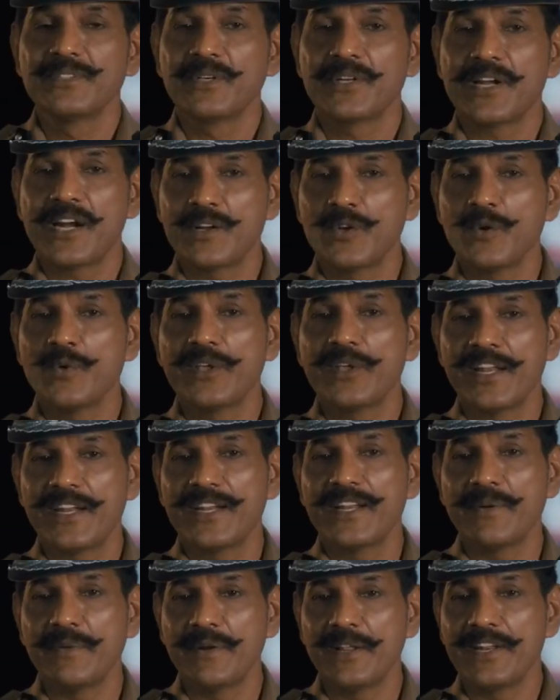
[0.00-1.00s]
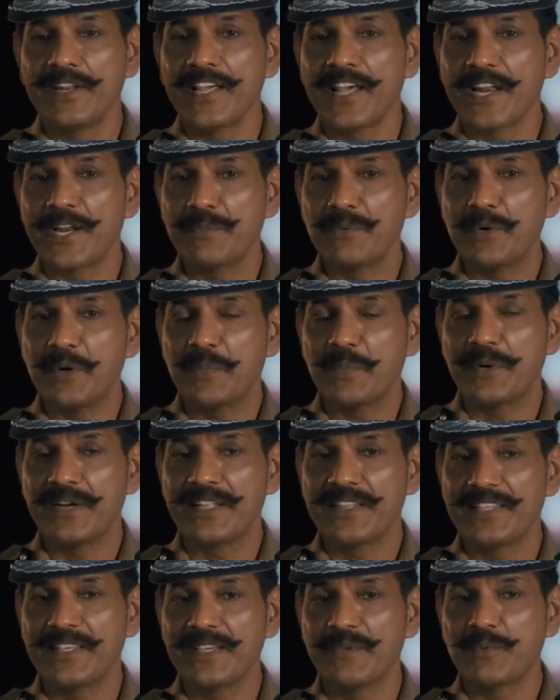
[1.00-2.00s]
ஸோ ராணுவ வீரன் அப்படின்னு
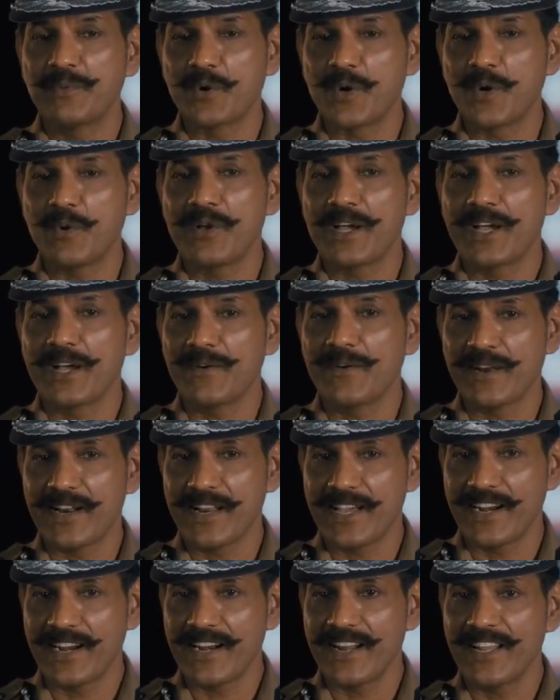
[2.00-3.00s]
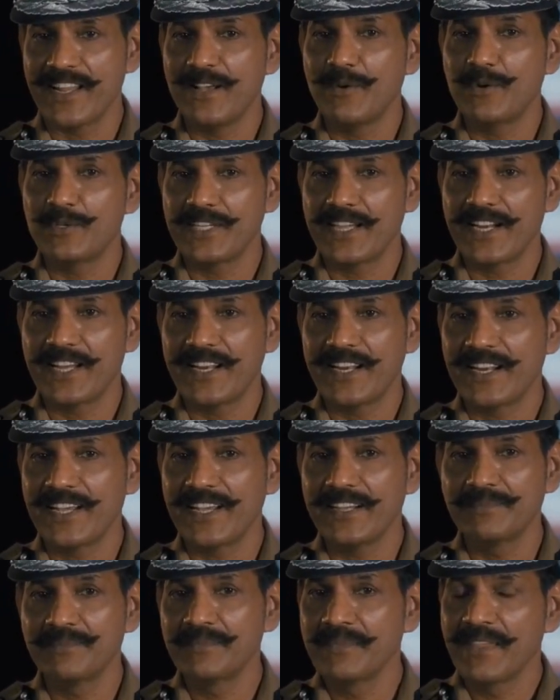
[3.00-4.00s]
அறிமுகப்படுத்தி பொருள் வாங்க வர்றாங்கனாலே உஷாராக
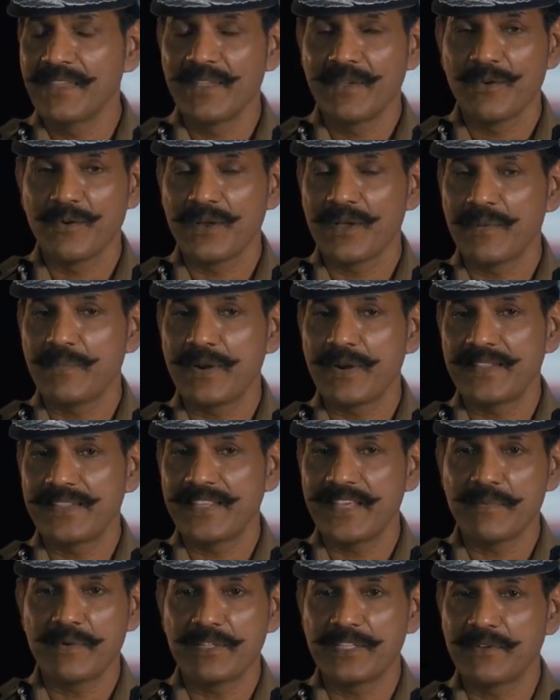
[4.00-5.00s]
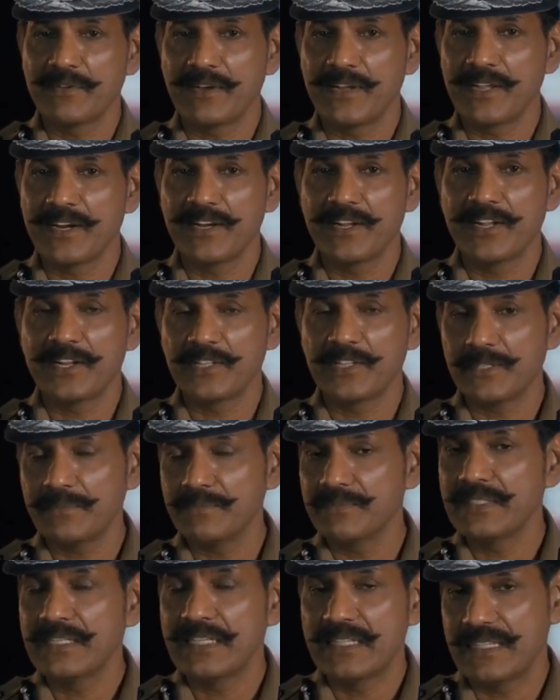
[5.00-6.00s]
இருங்க உங்கள் பணத்தை ஏமாற்ற வர்றாங்கன்னு
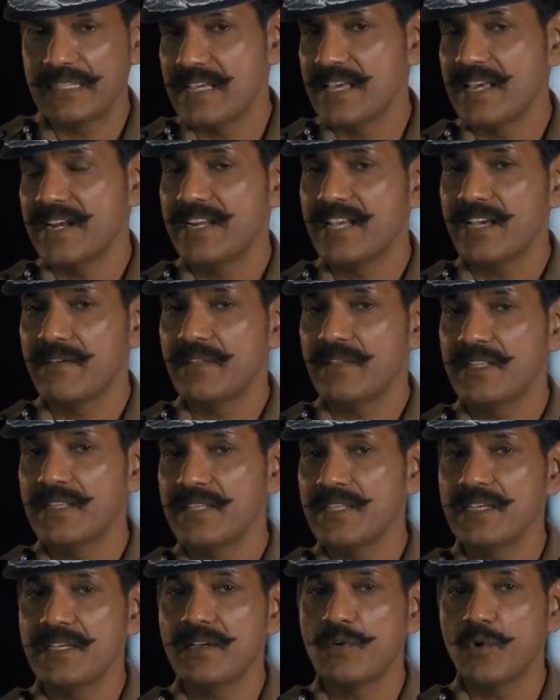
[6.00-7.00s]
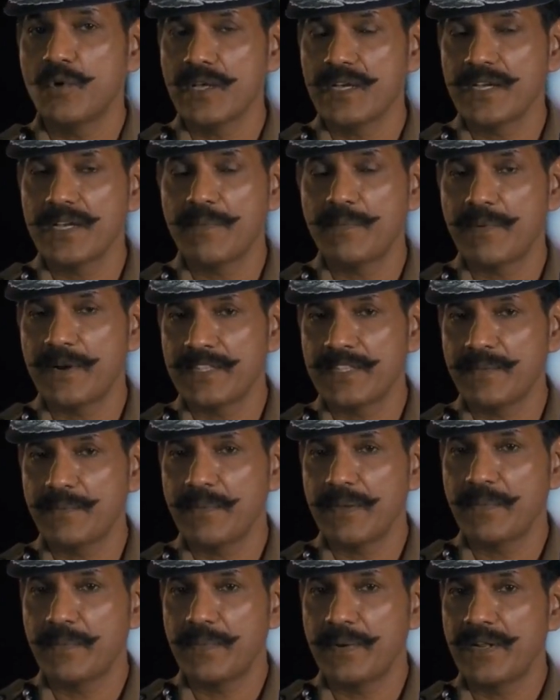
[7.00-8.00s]
அர்த்தம் நேரடியாக வந்து ஒழுங்காக
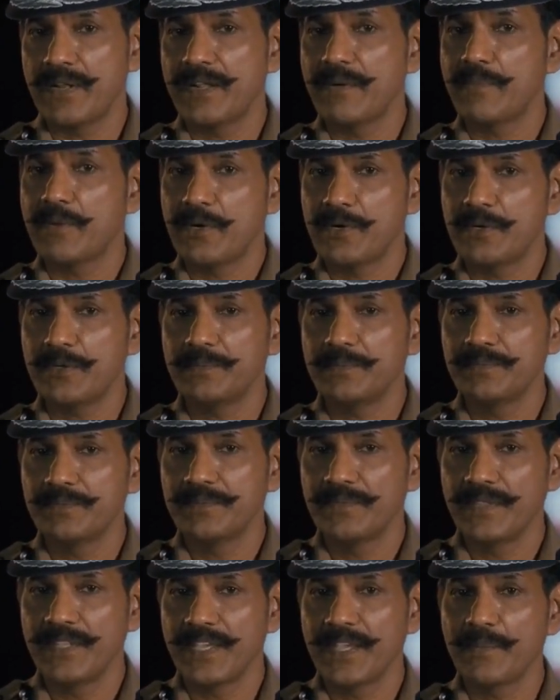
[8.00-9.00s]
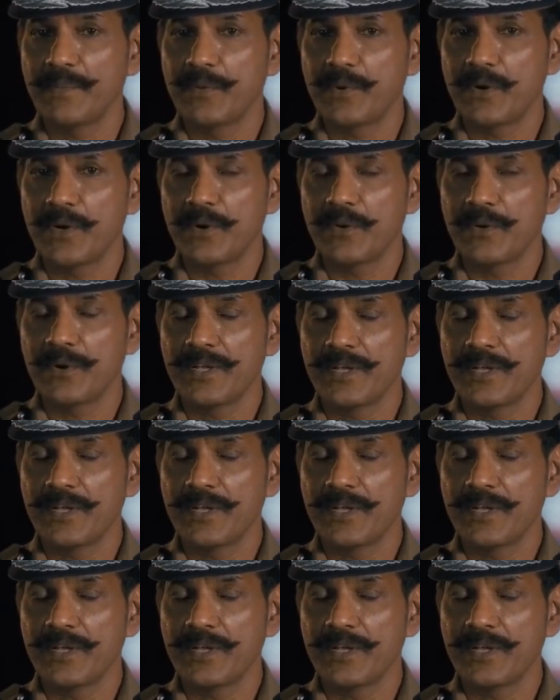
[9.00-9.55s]
பணத்தை பே பண்ணால் மட்டும் நீங்கள் பொருளை